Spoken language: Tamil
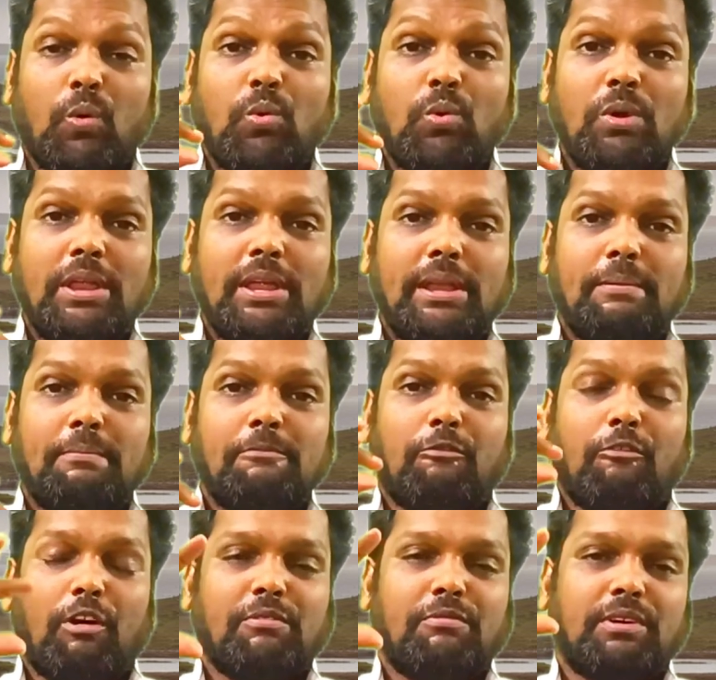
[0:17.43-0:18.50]
உன்னிடம்
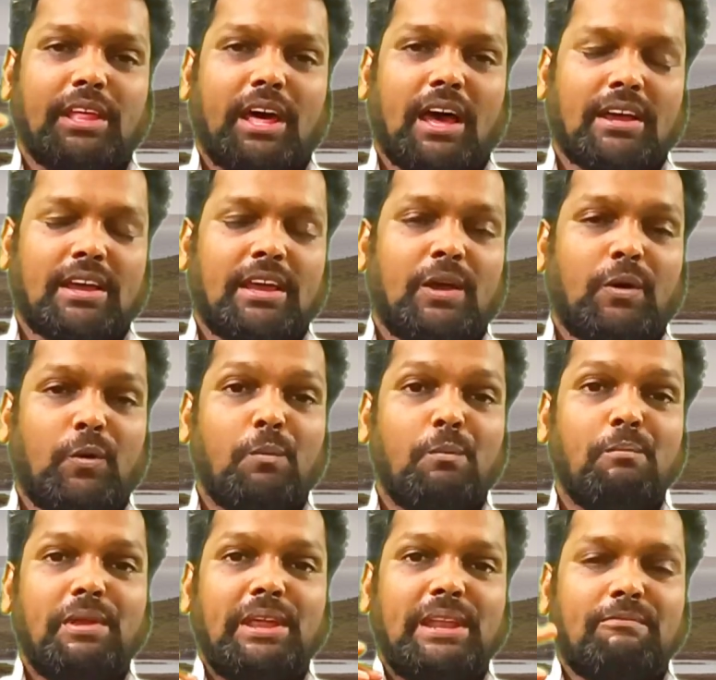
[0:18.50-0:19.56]
வருவதாக
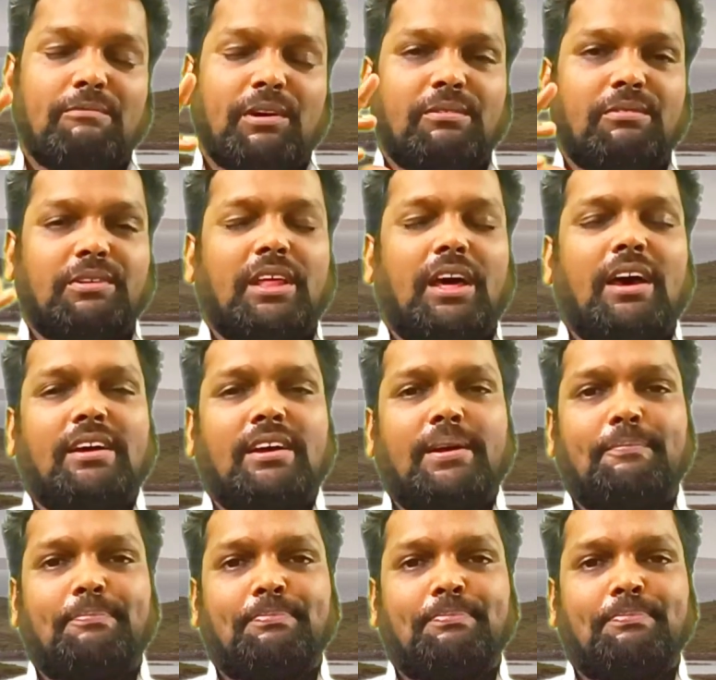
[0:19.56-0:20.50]
உம்மிடம் வருவதாக